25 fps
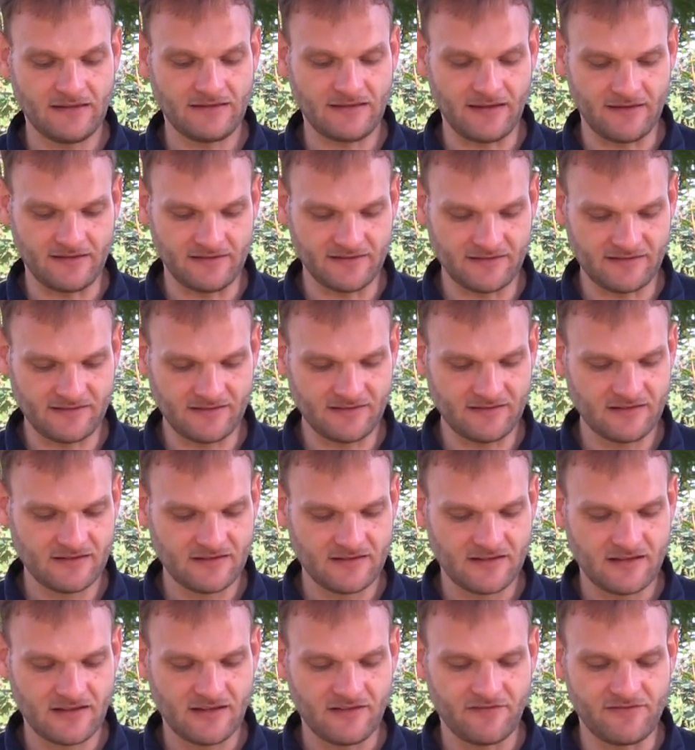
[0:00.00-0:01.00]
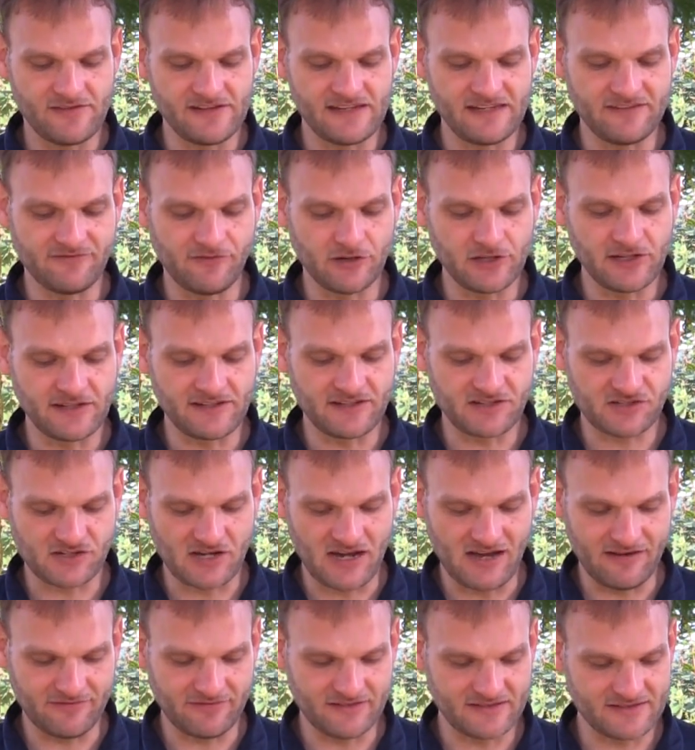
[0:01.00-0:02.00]
Der Hirte will die Wolle des
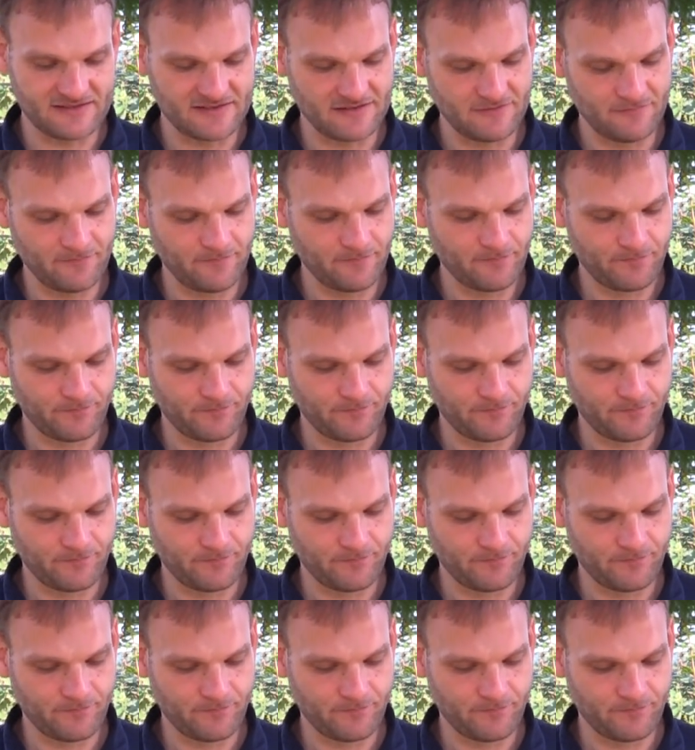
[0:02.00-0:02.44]
Schafes.